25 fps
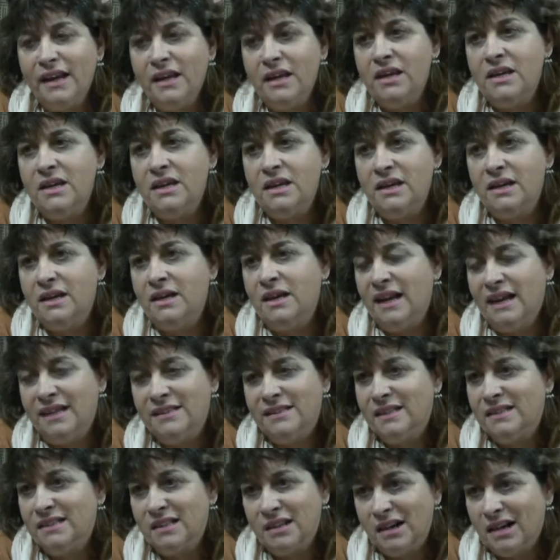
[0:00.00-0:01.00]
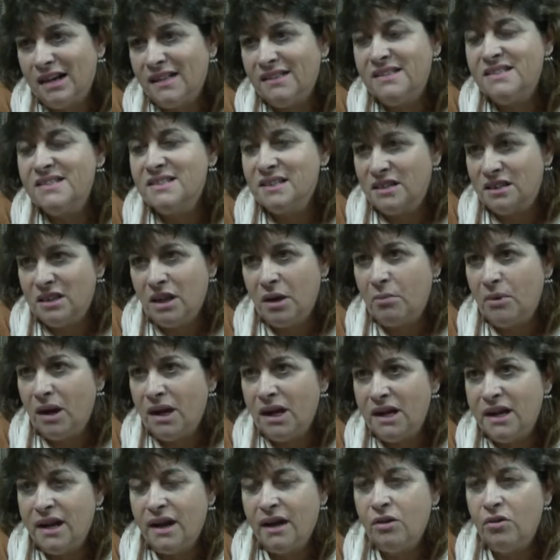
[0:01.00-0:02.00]
y la Tata Hernández está más
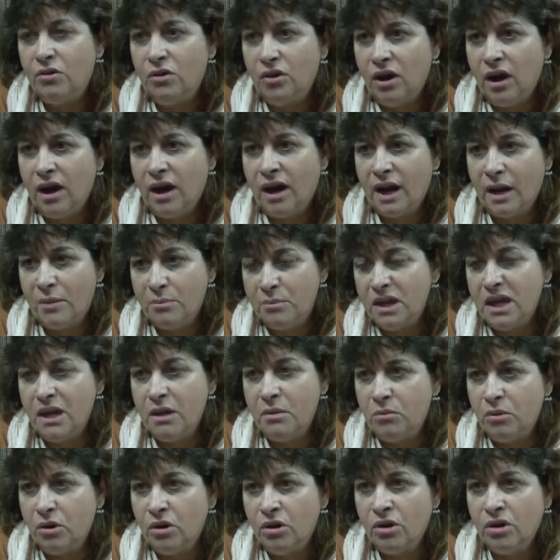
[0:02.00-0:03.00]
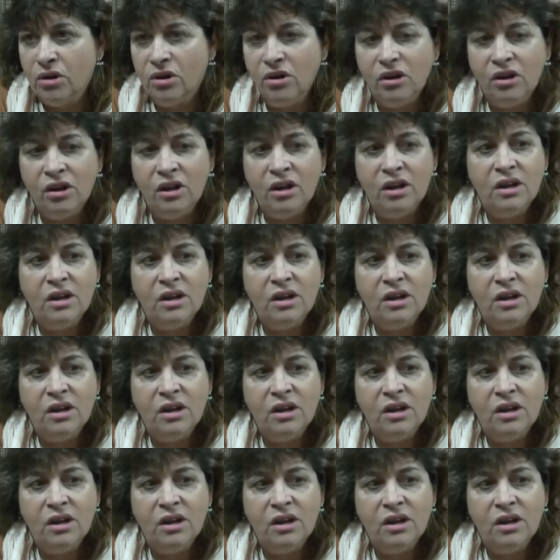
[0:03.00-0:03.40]
ligado a Cambiemos, ¿no?